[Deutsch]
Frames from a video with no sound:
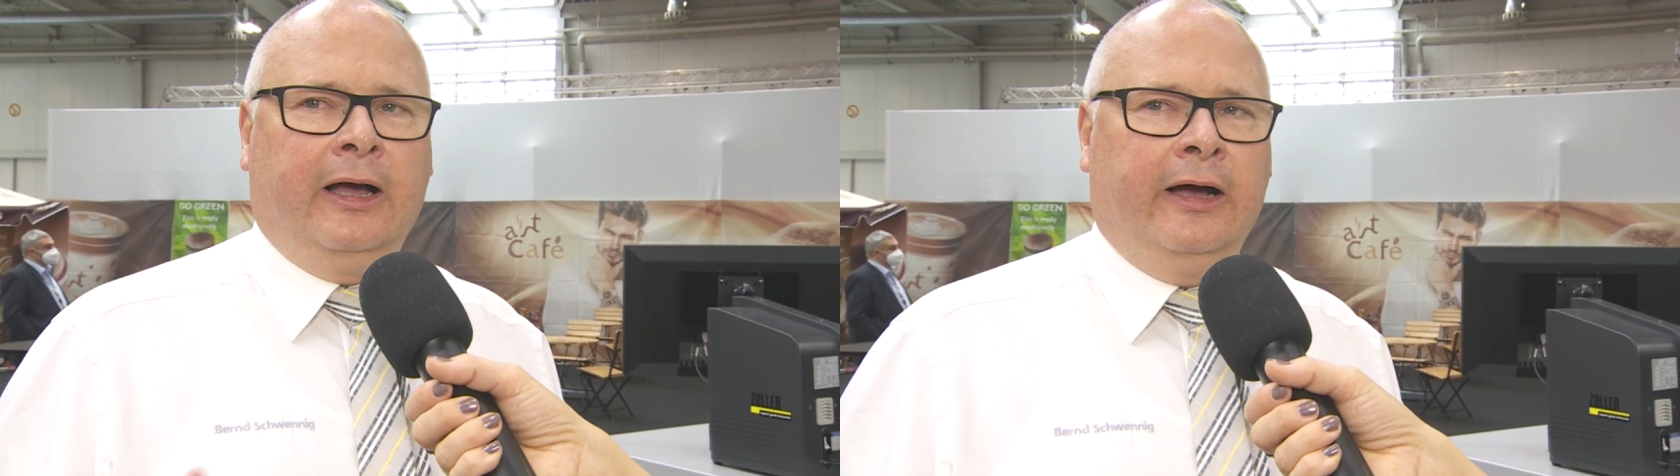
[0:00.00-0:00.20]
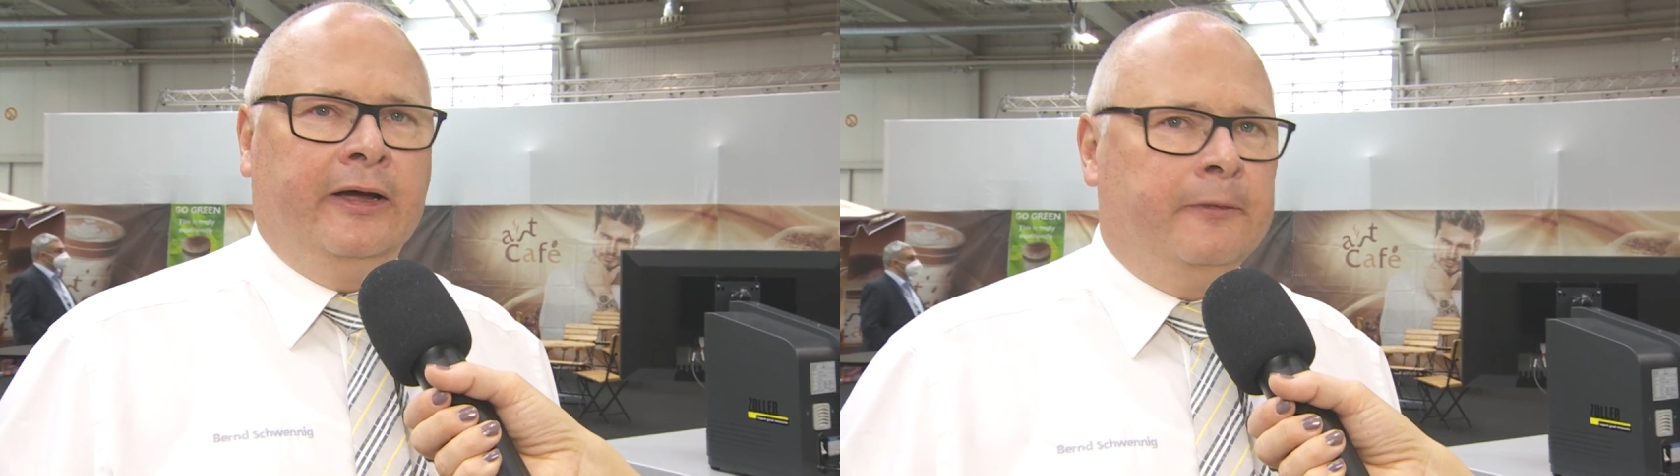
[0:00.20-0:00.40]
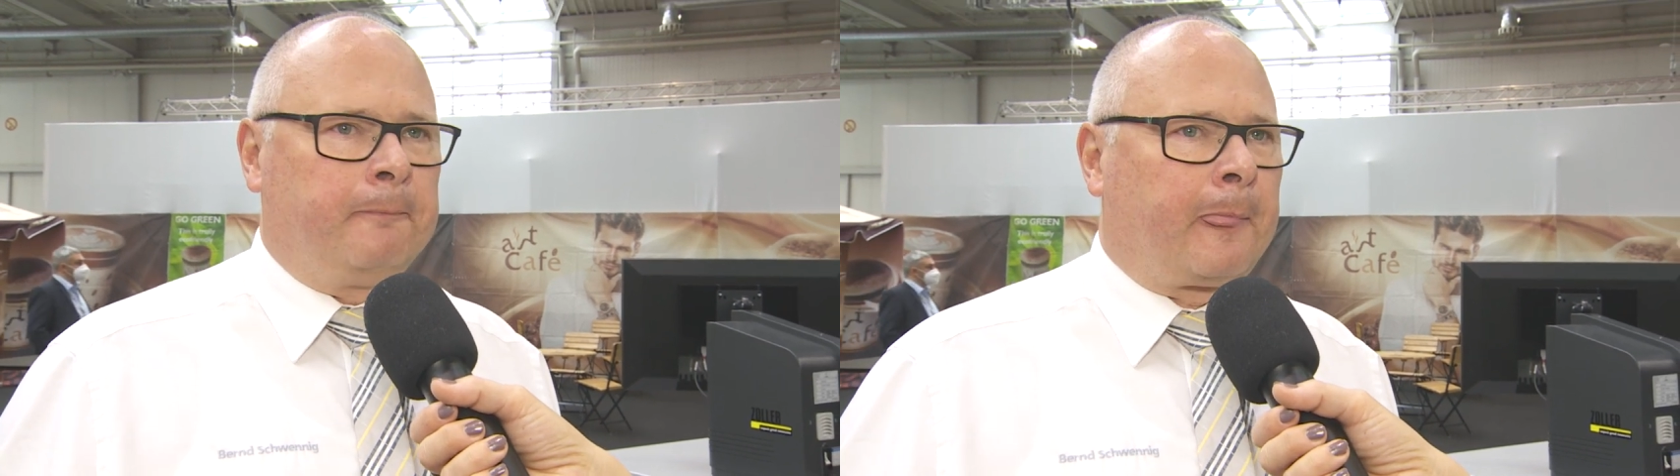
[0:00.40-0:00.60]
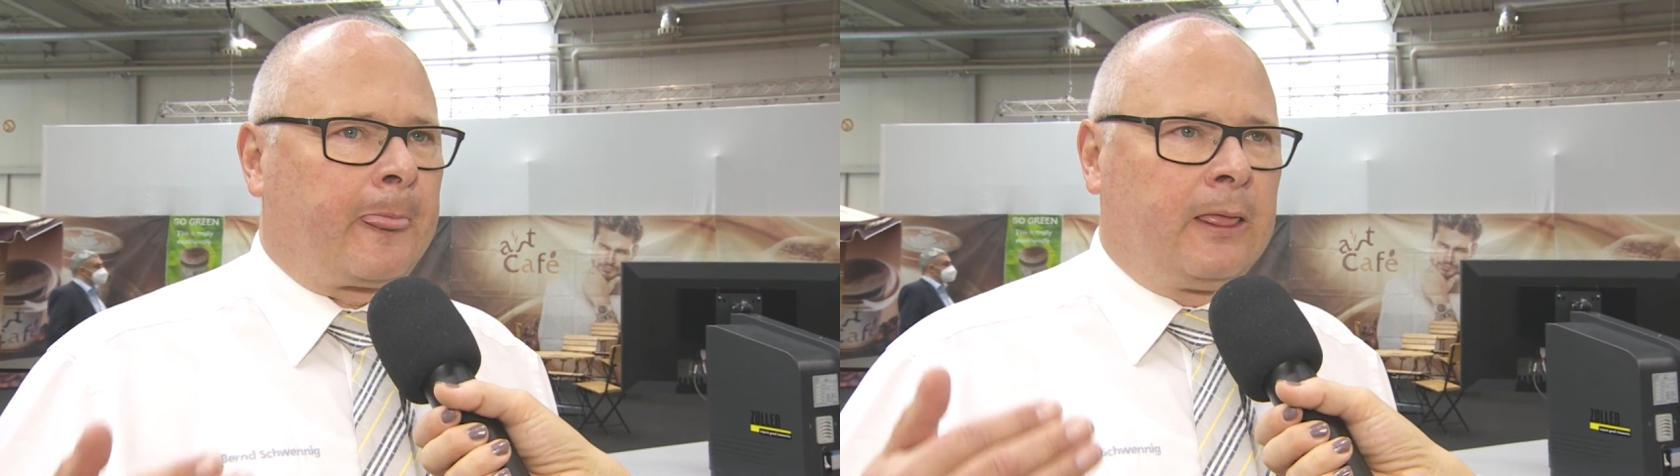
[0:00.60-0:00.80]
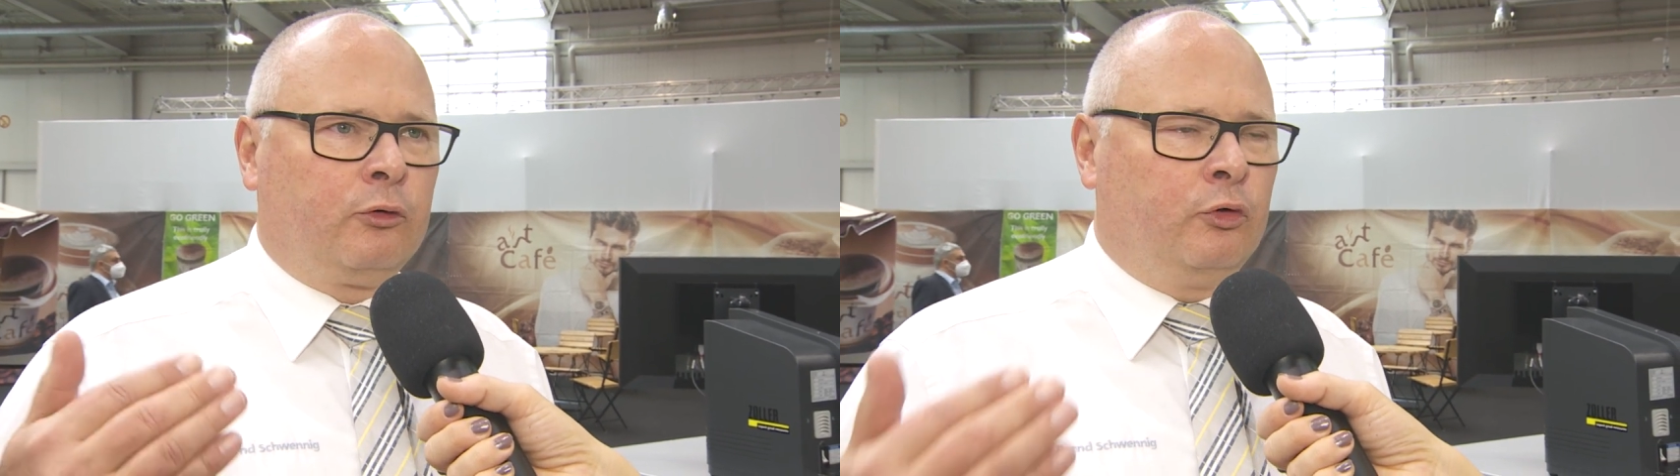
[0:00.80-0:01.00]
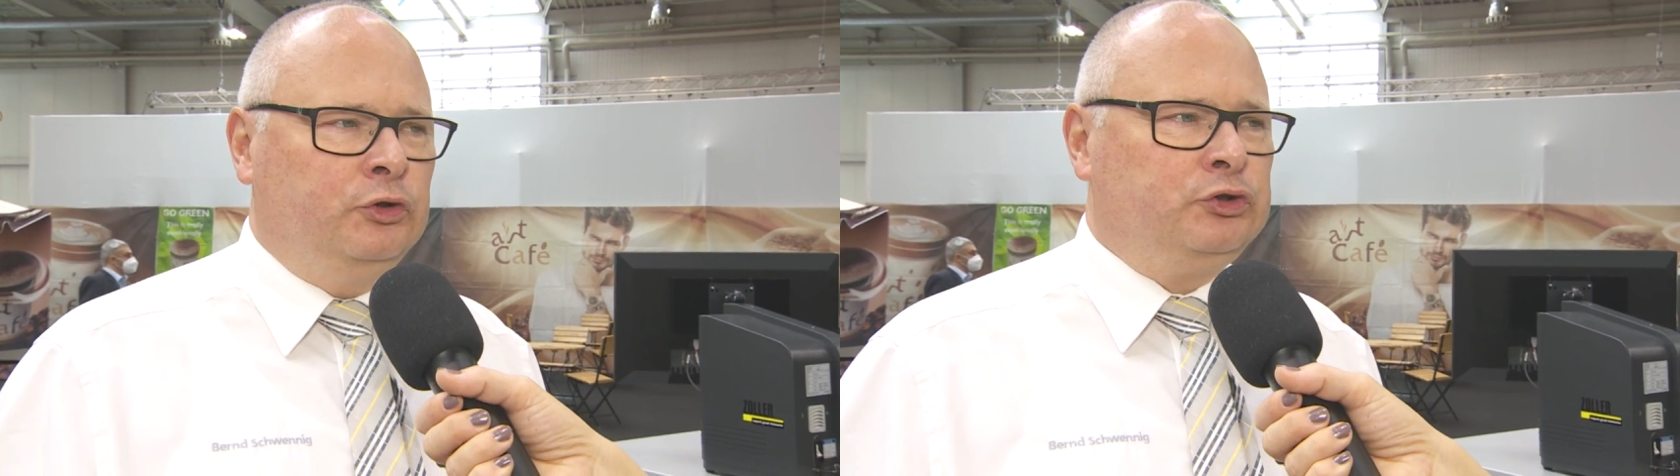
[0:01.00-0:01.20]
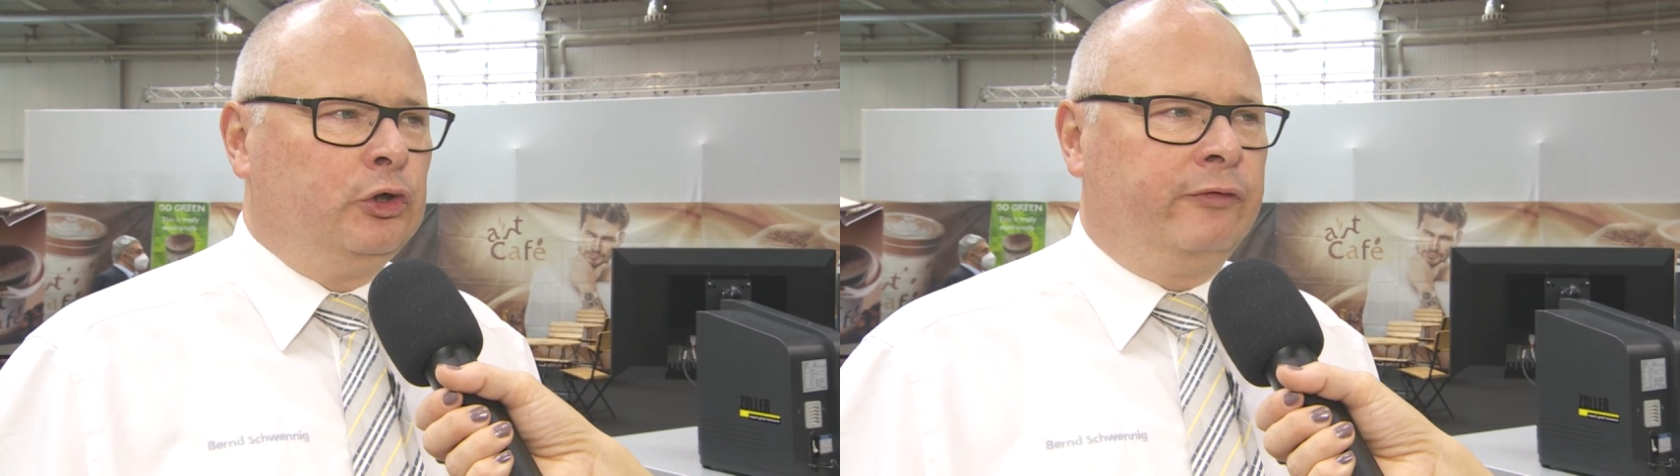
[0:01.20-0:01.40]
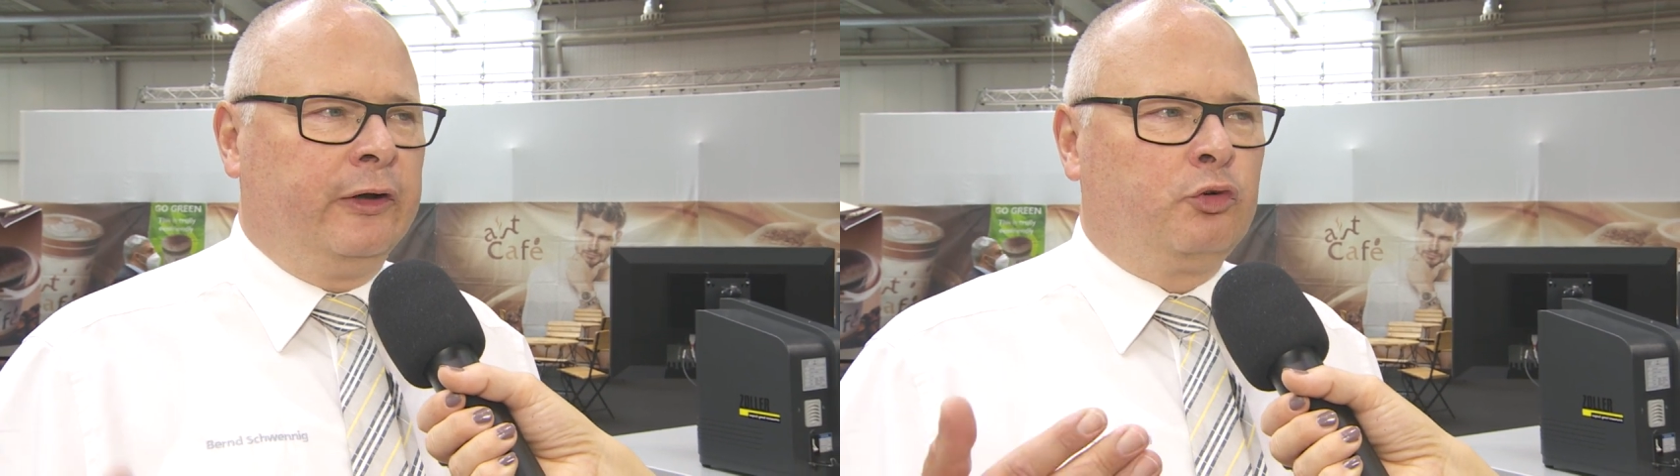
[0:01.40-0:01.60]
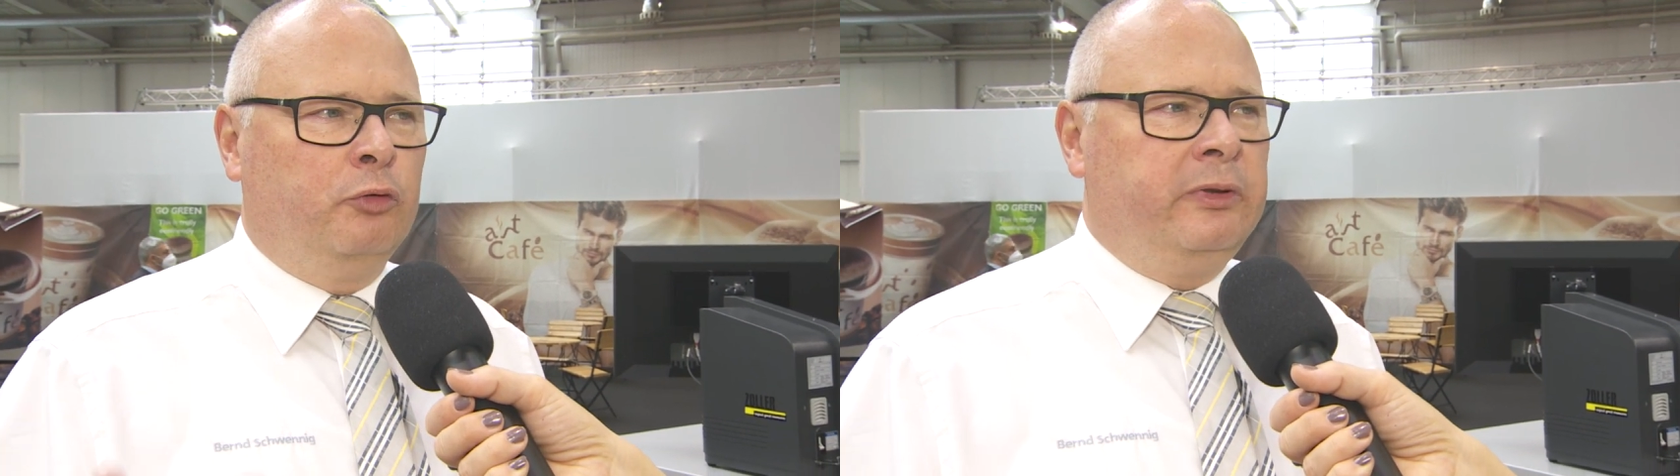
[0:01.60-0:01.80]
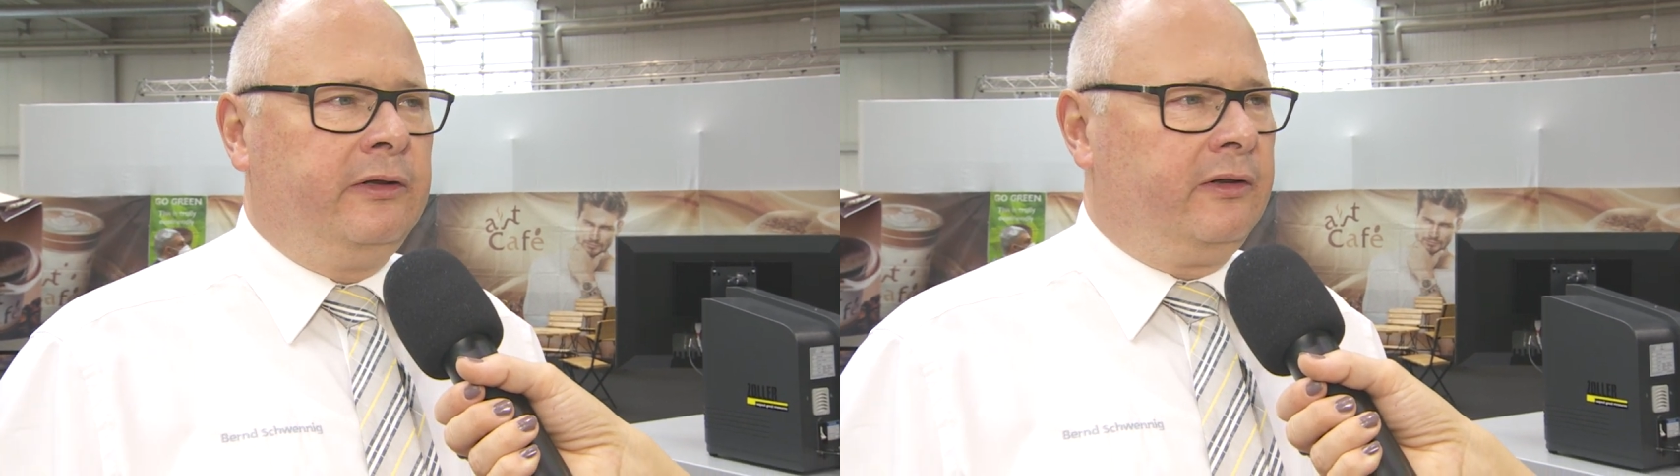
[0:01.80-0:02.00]
an Kunststoffe, an
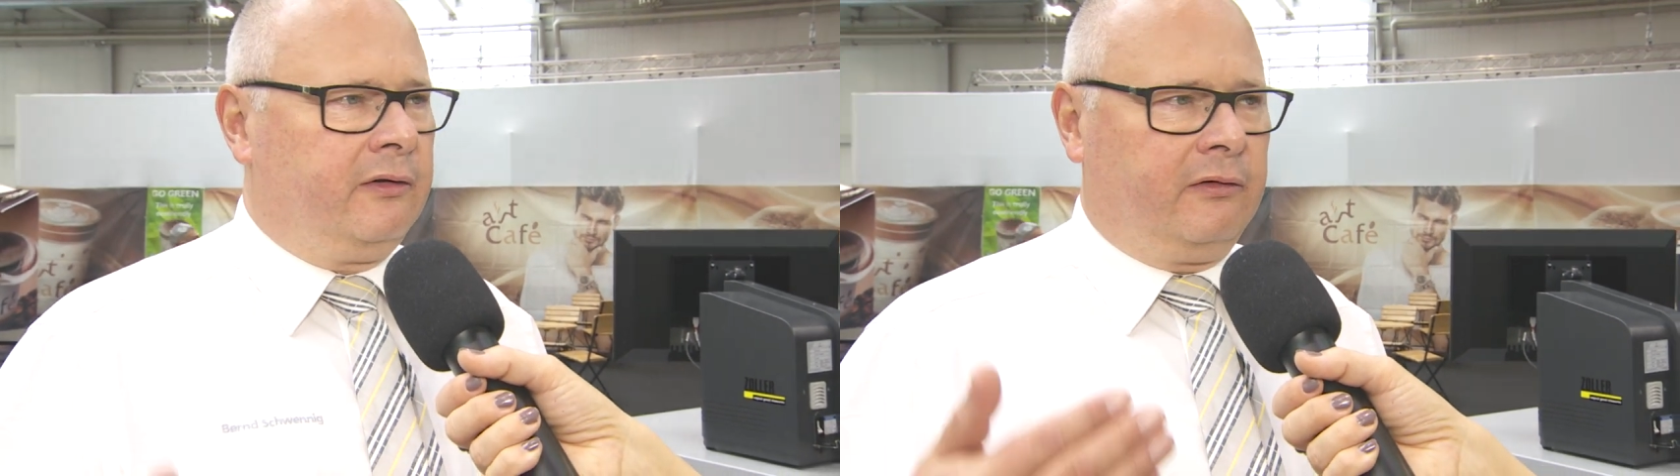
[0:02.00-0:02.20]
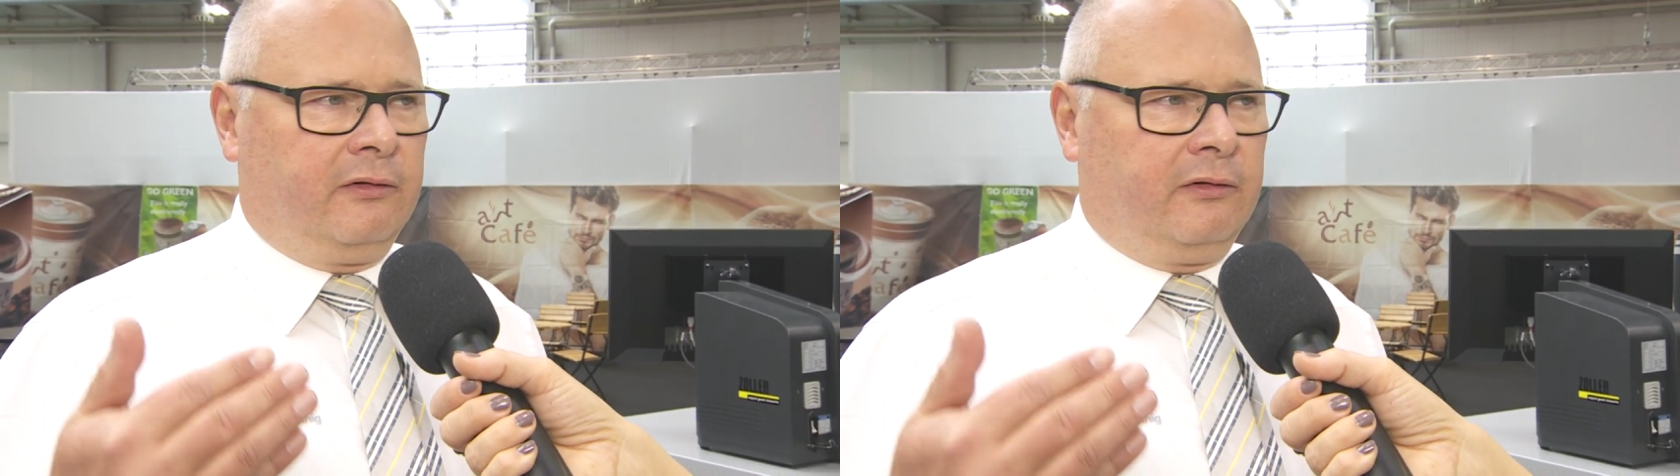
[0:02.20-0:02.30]
Gummi,